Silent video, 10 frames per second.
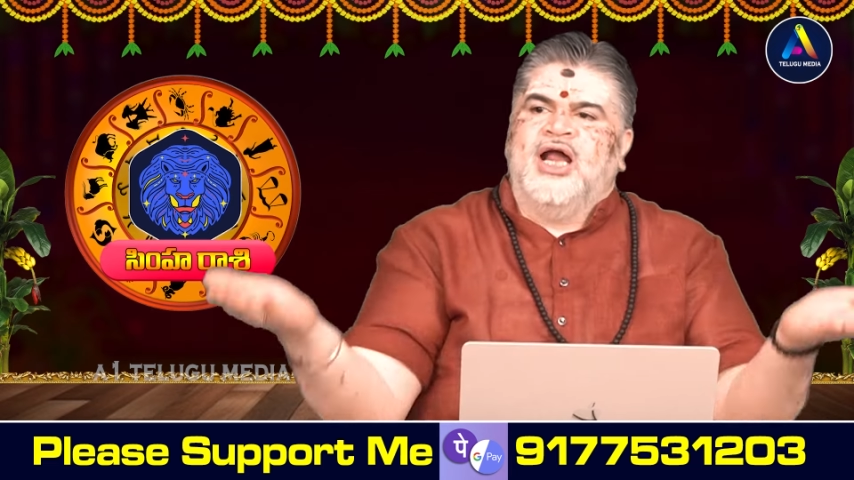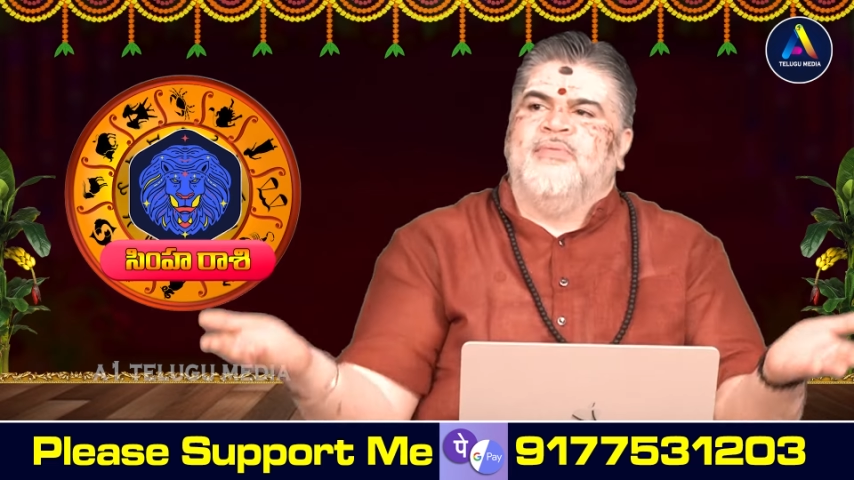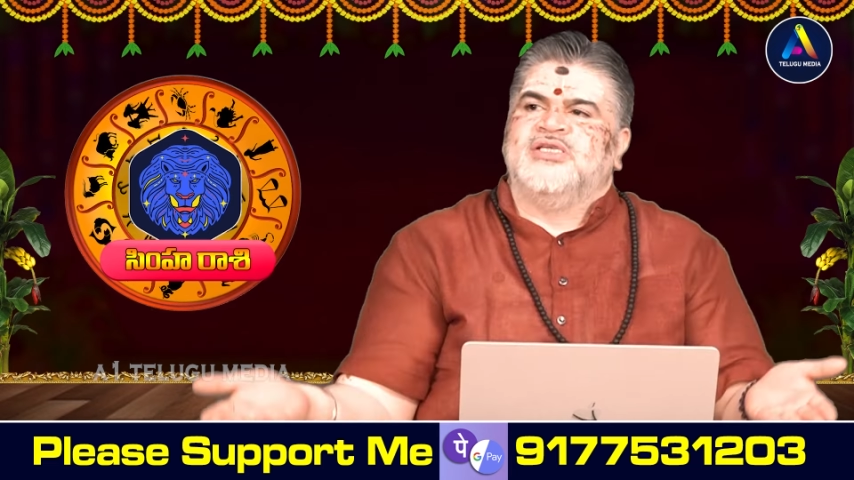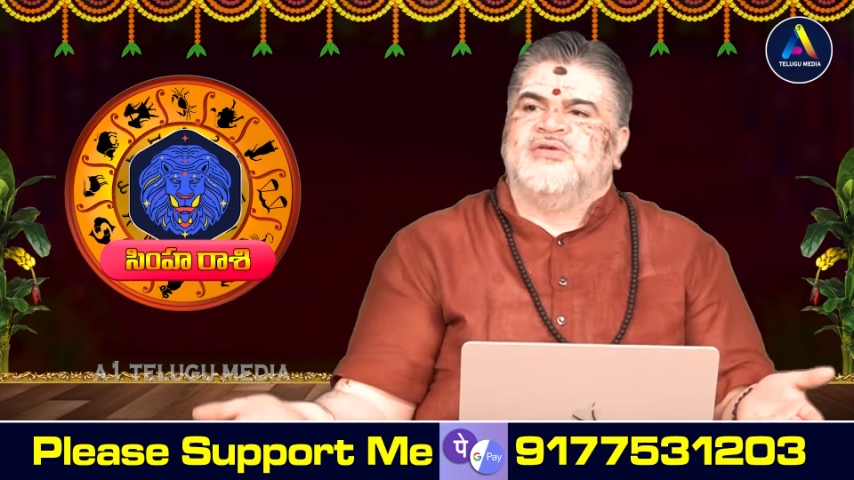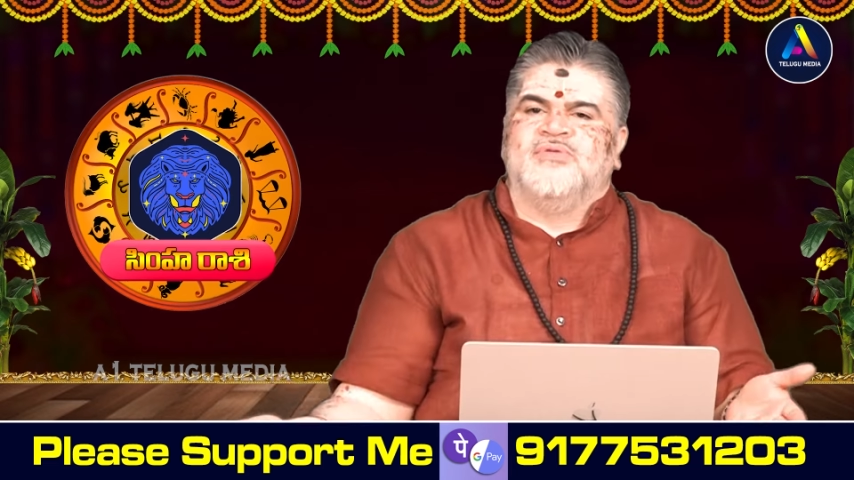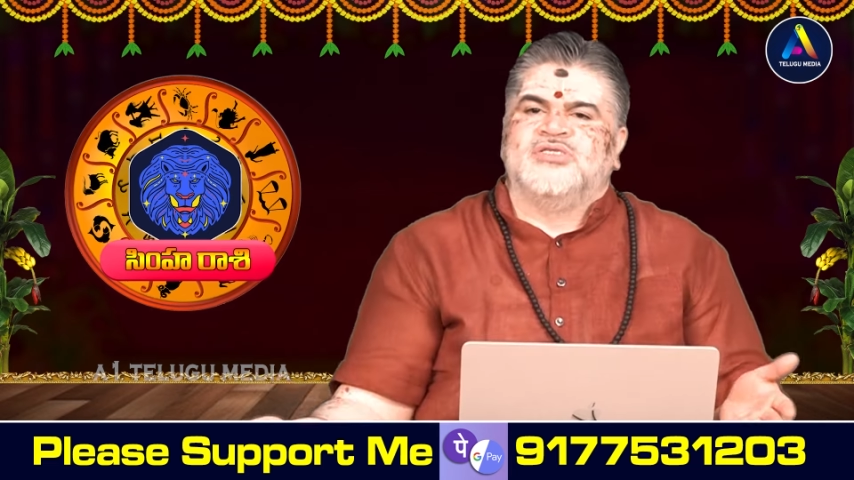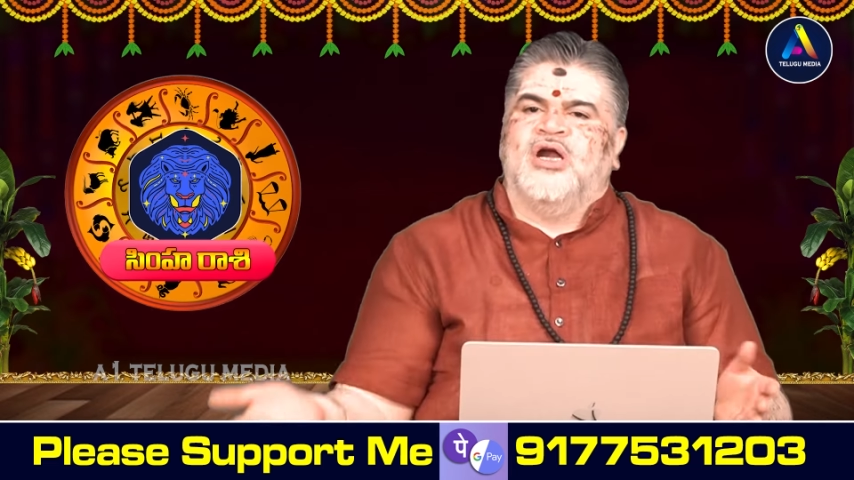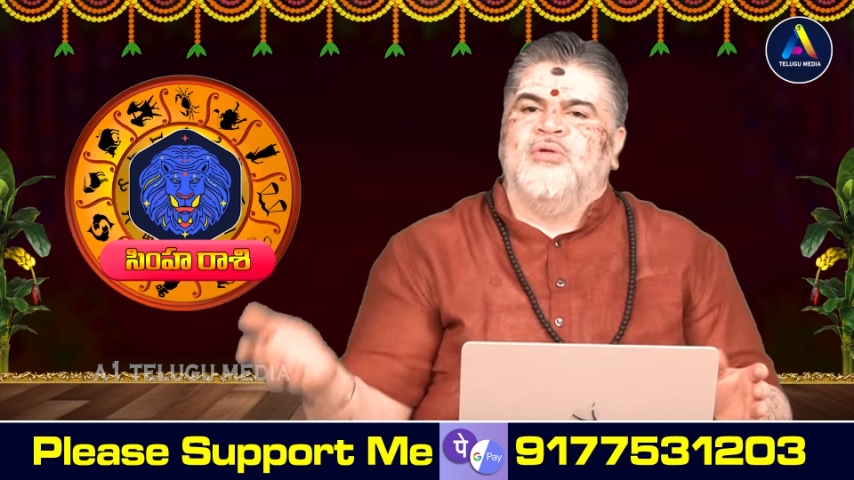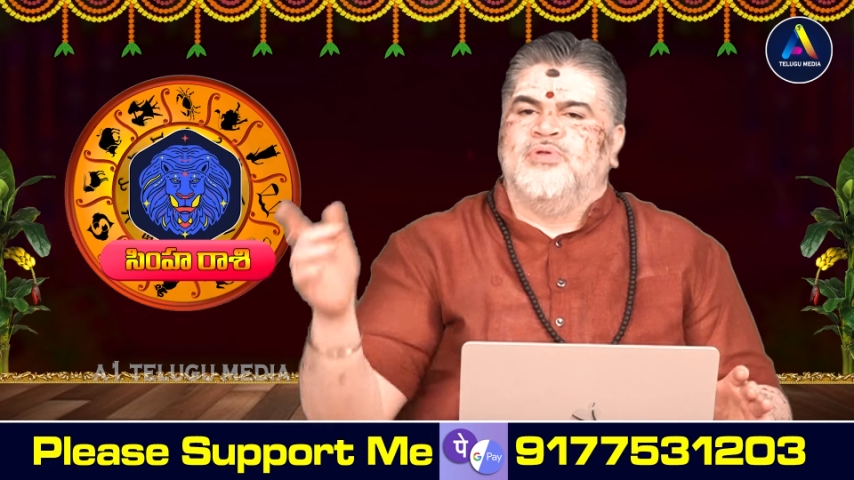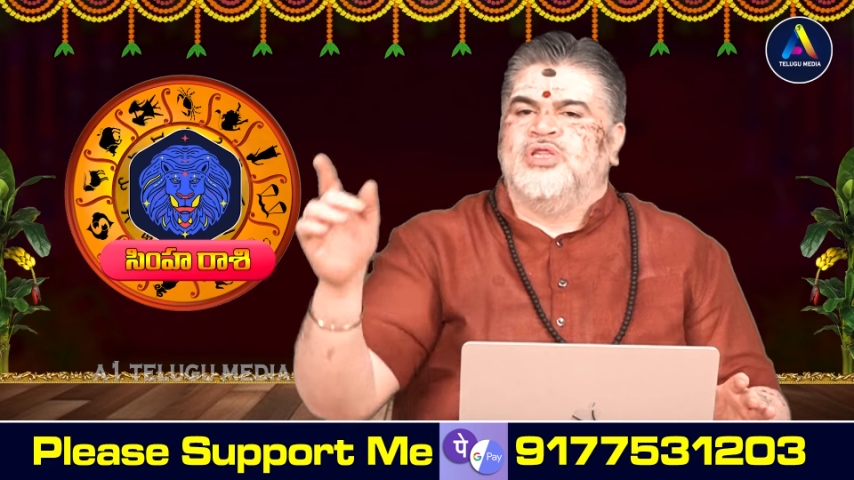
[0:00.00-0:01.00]
అరవై
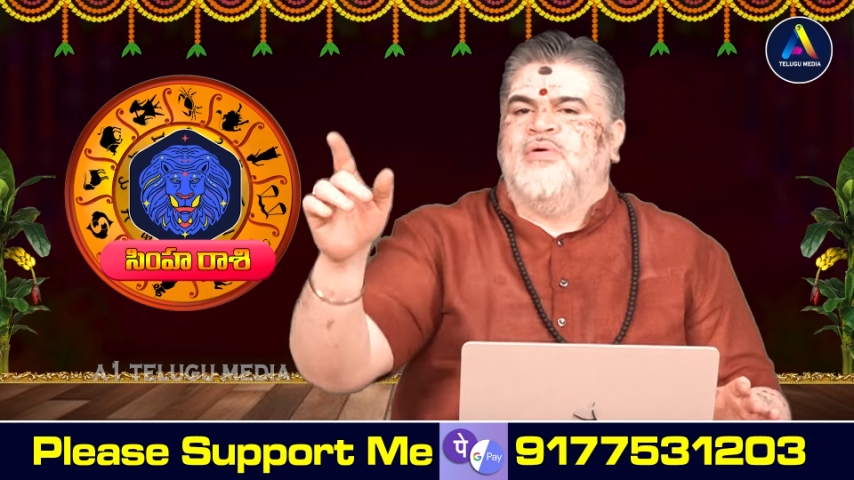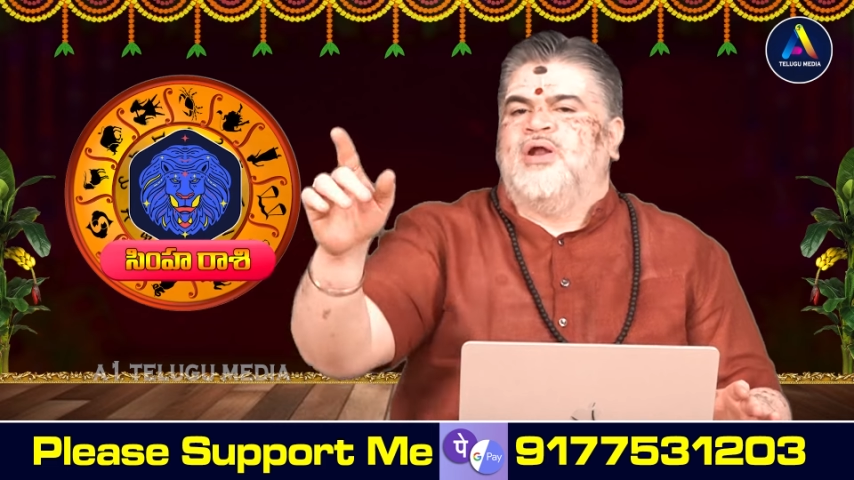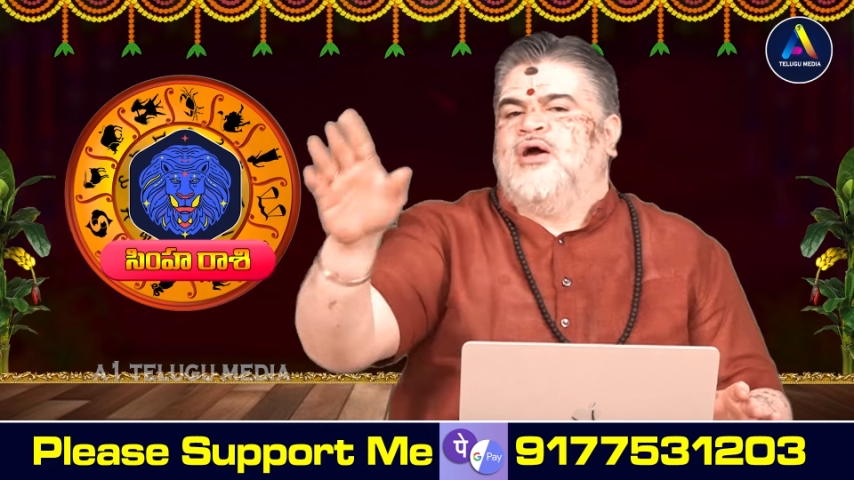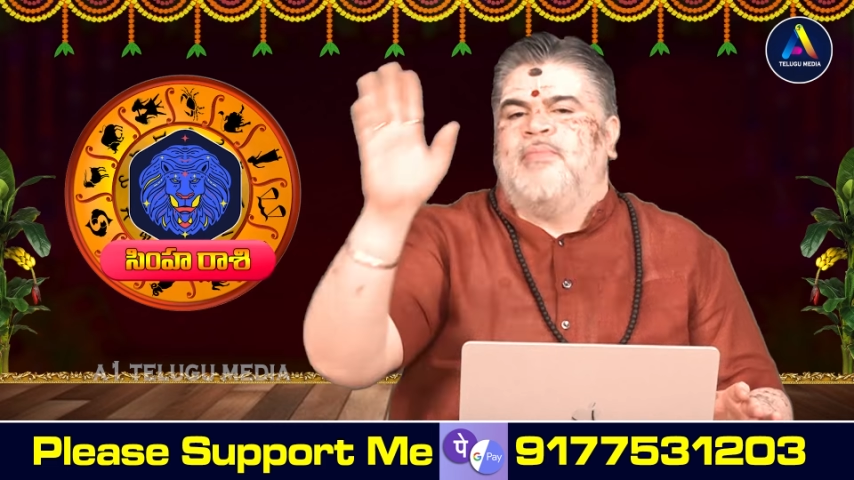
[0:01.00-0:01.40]
సంవత్సరాలు పొందినవారు